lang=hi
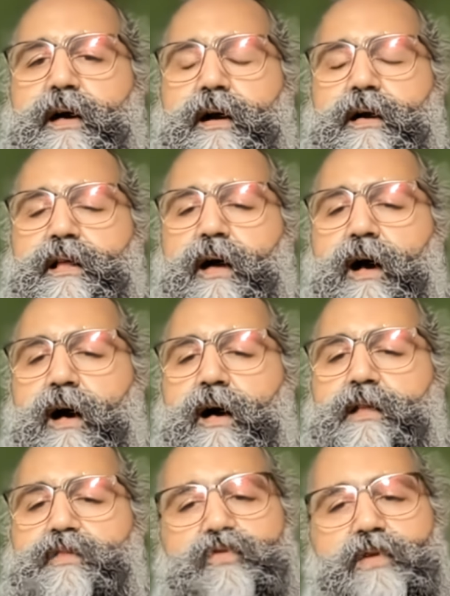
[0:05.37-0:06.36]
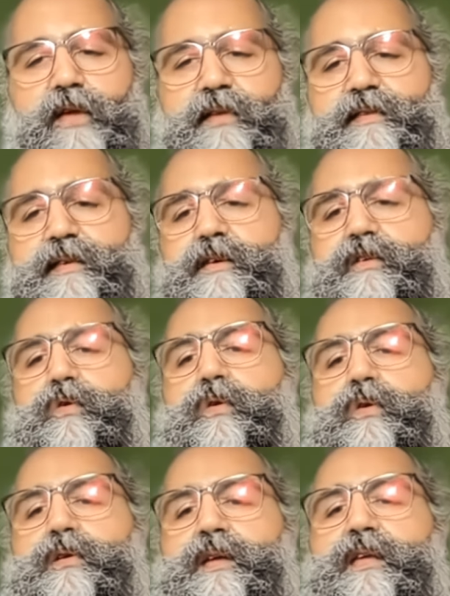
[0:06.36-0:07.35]
अगर हाँ तो कैसे
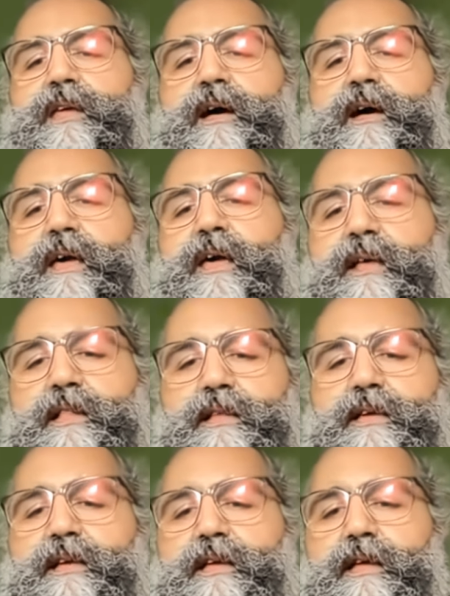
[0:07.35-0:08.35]
और क्या हेल्थ